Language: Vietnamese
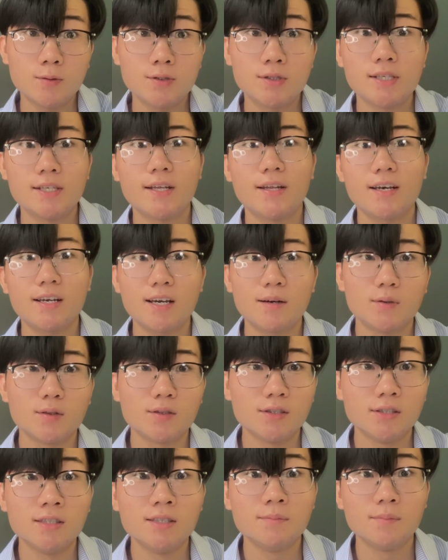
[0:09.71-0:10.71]
xin chào tất cả
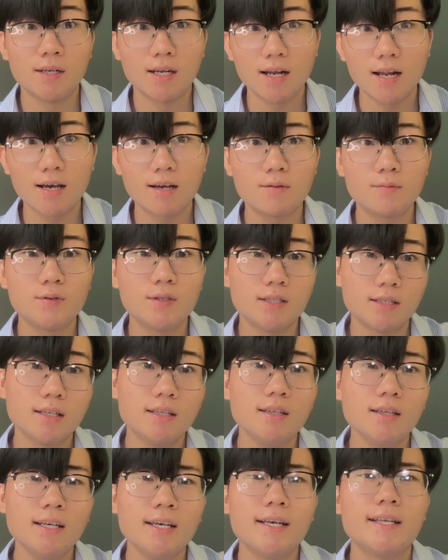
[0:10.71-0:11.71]
mọi người, mình là Lê Công Duy
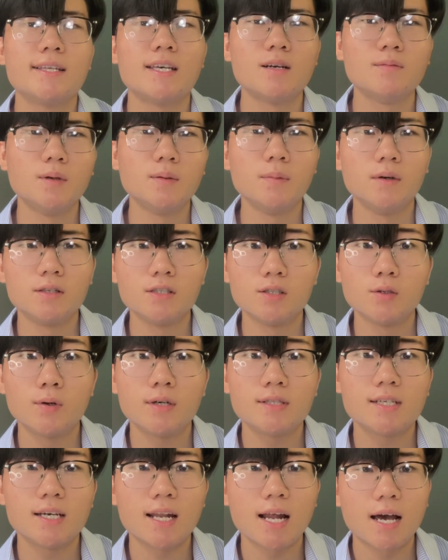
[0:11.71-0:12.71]
Tính. Chào mừng mọi người
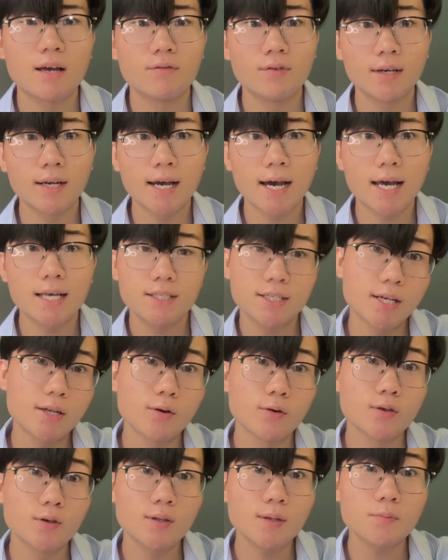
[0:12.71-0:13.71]
quay trở lại với cái
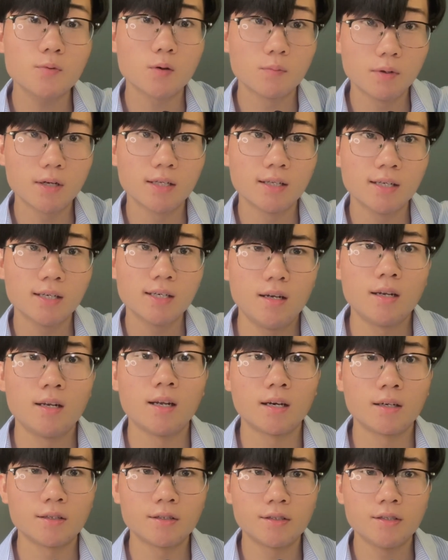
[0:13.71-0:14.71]
channel YouTube của mình.
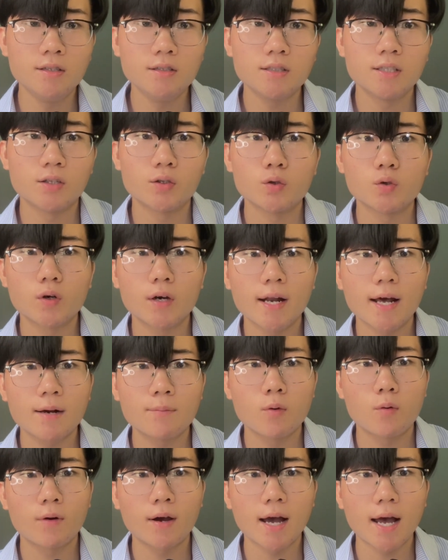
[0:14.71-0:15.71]
Lần trước thì tôi có
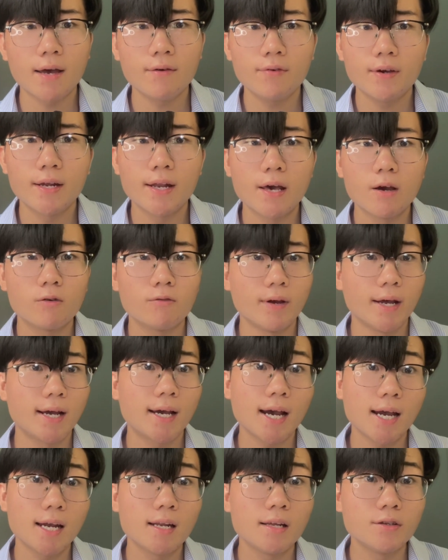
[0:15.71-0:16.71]
đăng một cái video vẽ
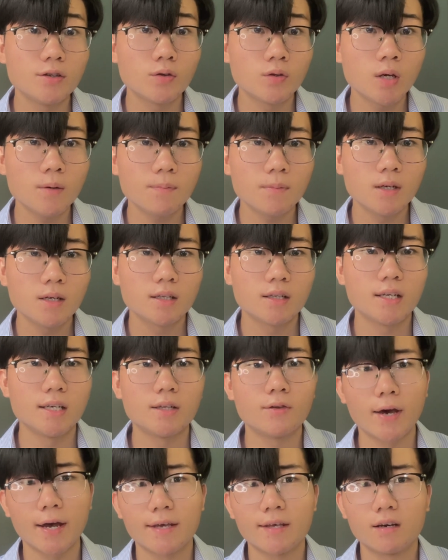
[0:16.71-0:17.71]
cây lên YouTube, thì
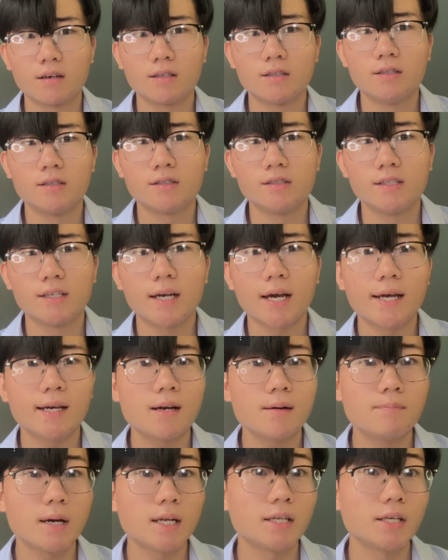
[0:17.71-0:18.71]
toàn nhận được những cái
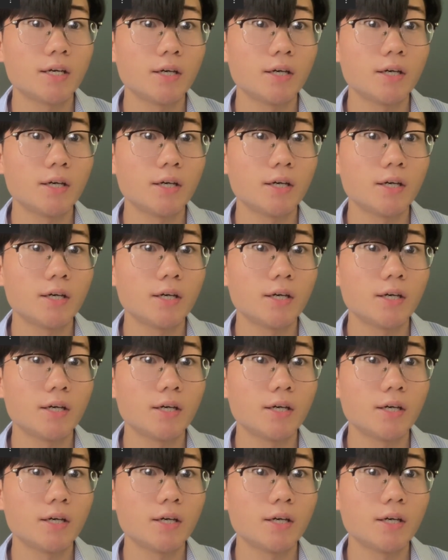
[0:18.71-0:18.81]
comment